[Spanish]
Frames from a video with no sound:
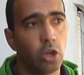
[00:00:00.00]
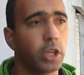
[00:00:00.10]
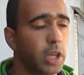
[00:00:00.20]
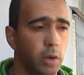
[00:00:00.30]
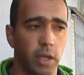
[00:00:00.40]
No,
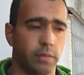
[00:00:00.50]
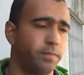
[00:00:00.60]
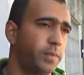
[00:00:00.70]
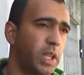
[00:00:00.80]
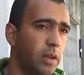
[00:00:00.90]
ni que hablar,
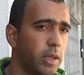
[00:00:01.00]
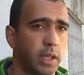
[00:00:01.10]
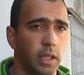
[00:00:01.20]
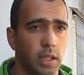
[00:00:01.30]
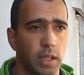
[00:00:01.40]
ni que
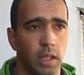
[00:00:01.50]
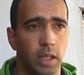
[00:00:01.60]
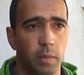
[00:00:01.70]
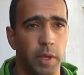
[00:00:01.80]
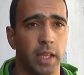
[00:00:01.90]
hablar. Eh, el
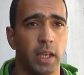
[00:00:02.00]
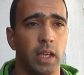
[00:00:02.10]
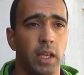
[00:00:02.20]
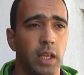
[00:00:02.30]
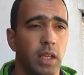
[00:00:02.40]
tema de,
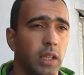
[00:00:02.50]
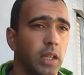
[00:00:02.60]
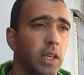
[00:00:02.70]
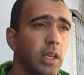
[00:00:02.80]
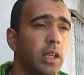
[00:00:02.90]

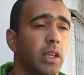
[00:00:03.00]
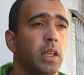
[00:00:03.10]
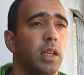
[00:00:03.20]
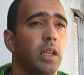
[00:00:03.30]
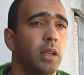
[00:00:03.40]

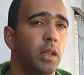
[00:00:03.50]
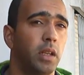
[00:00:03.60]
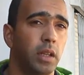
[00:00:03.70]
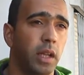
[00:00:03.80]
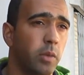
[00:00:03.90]

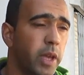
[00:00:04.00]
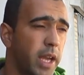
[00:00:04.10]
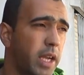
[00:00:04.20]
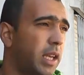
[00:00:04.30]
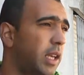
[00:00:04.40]
del
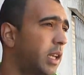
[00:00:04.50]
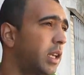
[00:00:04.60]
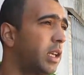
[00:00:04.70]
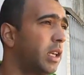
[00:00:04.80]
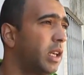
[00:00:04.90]

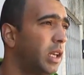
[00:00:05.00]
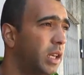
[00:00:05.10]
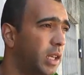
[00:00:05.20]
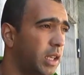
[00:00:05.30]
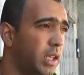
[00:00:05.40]
viaje,
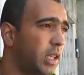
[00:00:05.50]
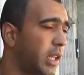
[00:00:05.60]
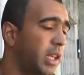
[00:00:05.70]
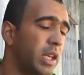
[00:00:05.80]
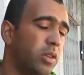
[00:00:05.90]

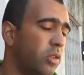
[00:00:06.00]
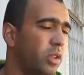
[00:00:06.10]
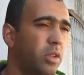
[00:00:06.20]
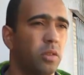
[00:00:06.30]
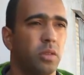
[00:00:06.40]
estadía,
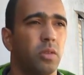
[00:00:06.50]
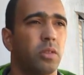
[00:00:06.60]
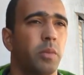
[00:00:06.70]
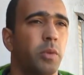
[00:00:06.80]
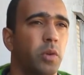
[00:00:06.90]
todo, todo
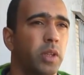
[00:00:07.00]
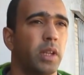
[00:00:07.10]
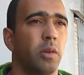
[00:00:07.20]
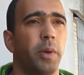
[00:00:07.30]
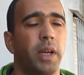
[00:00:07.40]
corre por
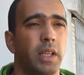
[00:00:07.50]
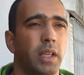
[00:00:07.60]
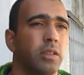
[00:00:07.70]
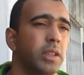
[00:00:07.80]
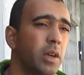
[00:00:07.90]
cuenta de los
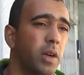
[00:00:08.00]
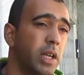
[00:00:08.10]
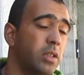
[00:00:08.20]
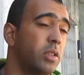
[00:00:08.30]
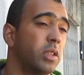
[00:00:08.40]
padres, con
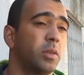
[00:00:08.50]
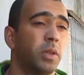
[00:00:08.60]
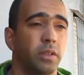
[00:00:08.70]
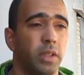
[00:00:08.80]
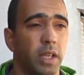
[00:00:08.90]
trabajo, y
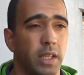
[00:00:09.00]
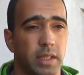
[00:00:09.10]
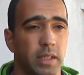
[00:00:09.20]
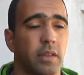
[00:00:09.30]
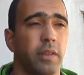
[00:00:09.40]
bueno, y ahí
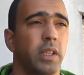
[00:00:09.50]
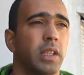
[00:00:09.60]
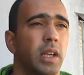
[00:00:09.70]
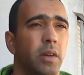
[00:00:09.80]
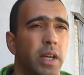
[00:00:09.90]
hacen
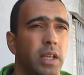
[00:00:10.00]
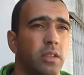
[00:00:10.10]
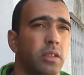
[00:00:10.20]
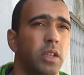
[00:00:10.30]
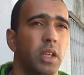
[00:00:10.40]
diferente
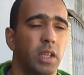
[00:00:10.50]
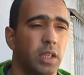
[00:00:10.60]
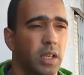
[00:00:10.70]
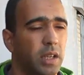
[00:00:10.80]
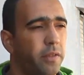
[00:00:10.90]
trabajo,
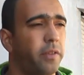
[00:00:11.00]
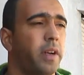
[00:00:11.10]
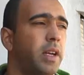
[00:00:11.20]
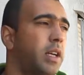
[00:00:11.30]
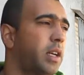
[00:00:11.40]

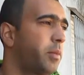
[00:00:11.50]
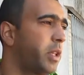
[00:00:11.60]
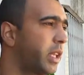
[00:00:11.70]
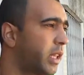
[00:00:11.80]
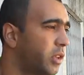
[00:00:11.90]
rifa,
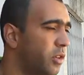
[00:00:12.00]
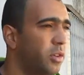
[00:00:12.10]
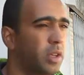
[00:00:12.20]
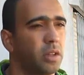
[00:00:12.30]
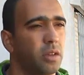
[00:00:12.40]
venta de
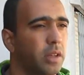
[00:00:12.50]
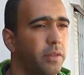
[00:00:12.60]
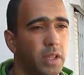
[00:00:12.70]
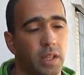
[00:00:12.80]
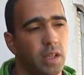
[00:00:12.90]
ñoqui, torta
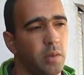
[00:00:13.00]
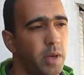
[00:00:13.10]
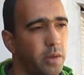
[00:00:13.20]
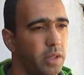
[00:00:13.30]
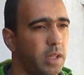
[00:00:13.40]
frita y
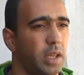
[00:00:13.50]
demás, ¿viste?